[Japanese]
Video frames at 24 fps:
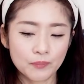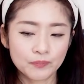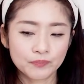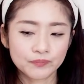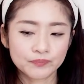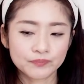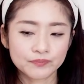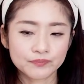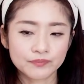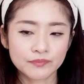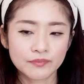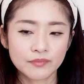
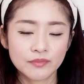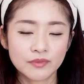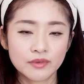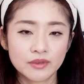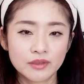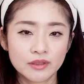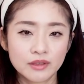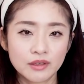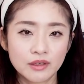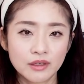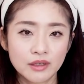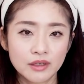
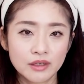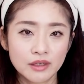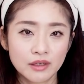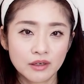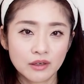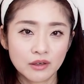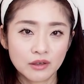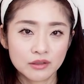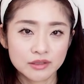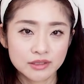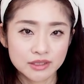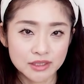
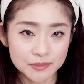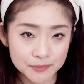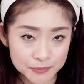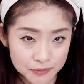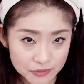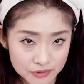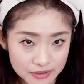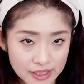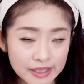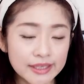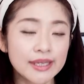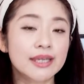う自
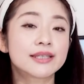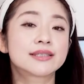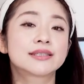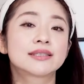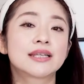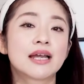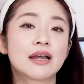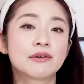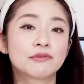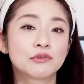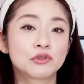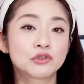分で決
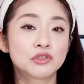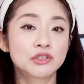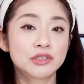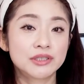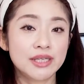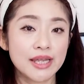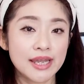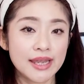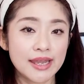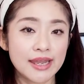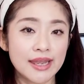断をして、